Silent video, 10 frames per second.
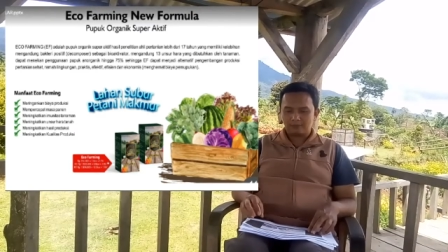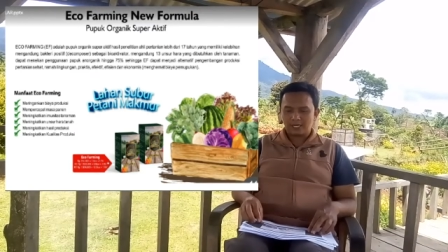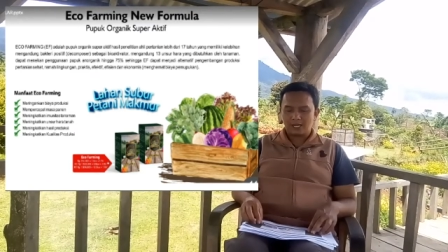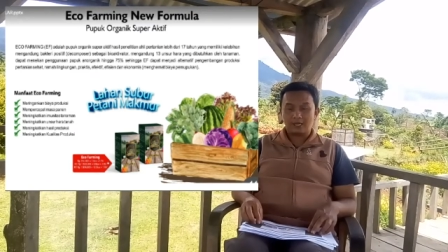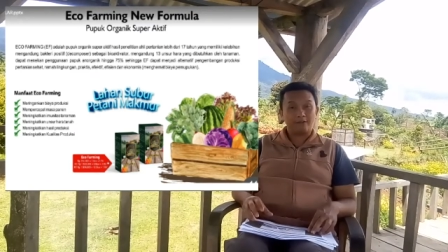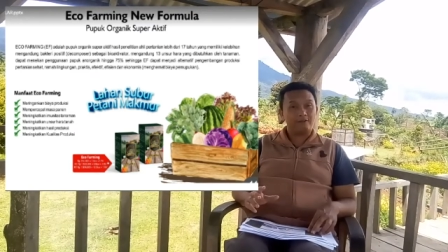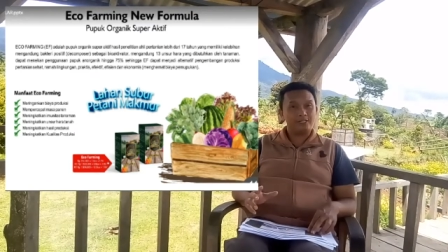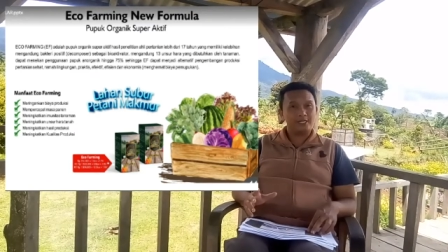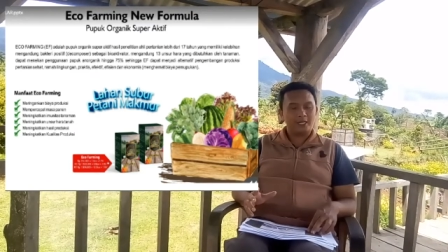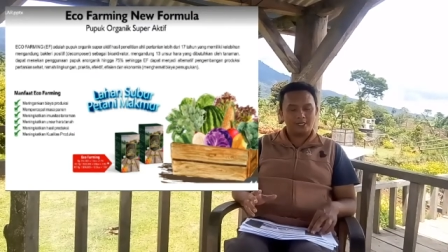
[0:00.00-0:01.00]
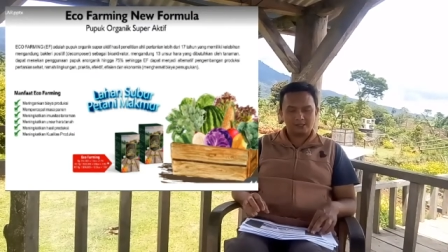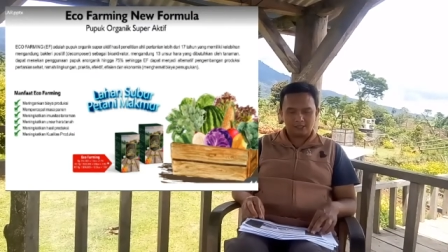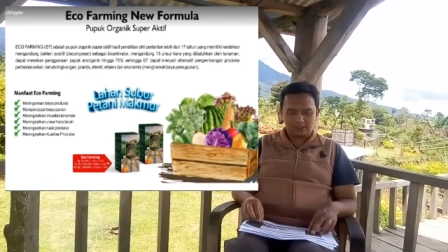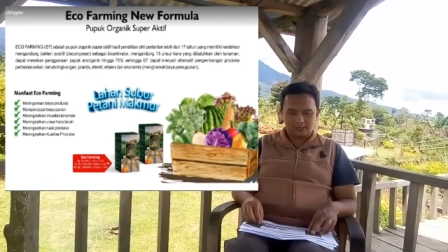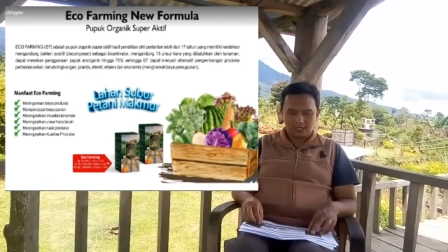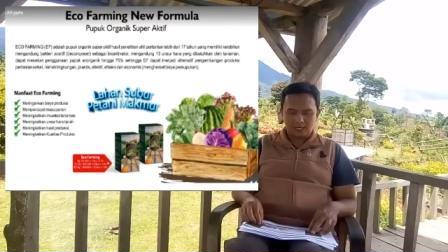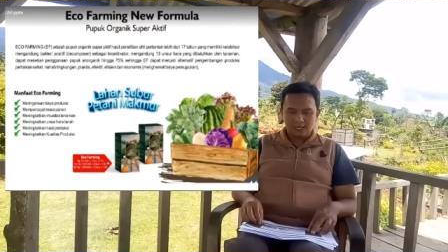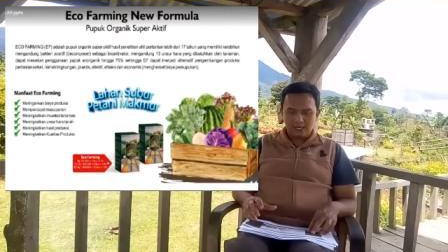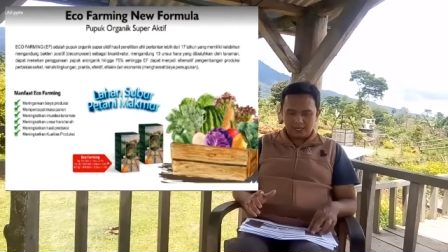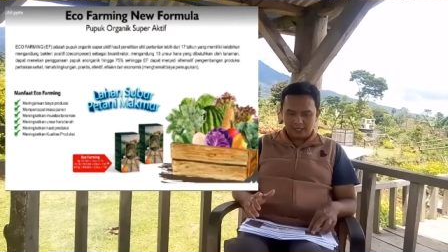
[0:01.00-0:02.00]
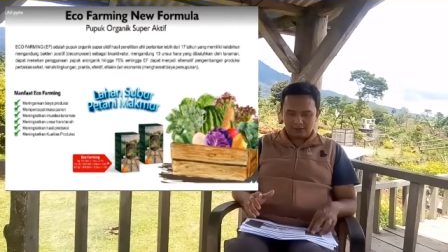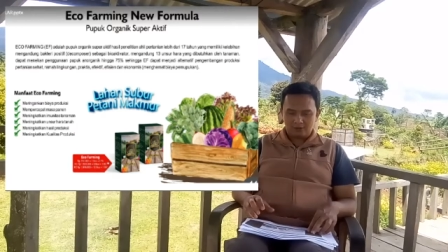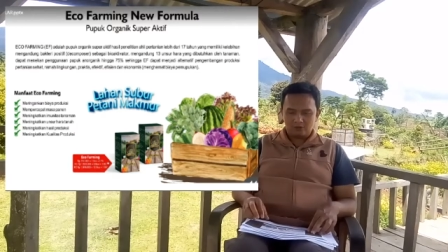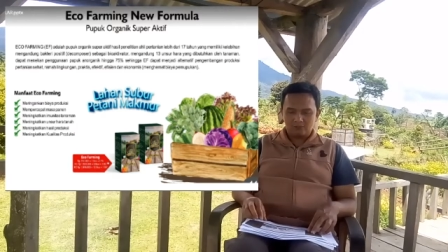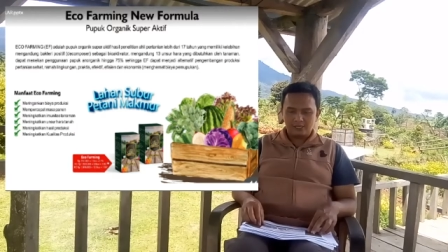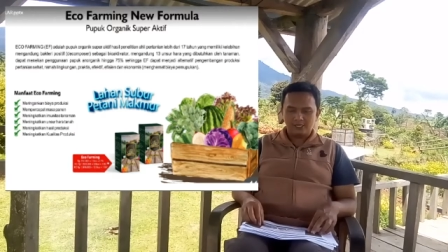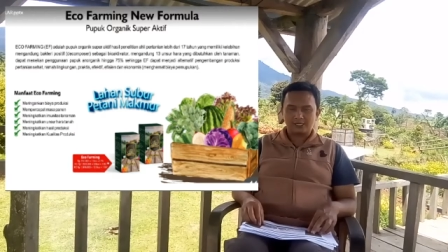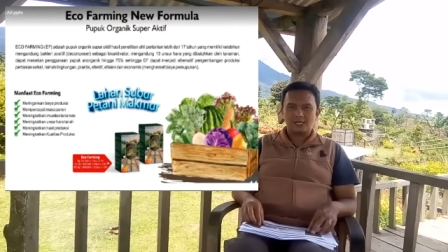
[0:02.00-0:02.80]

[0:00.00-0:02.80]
dan efisien serta ekonomis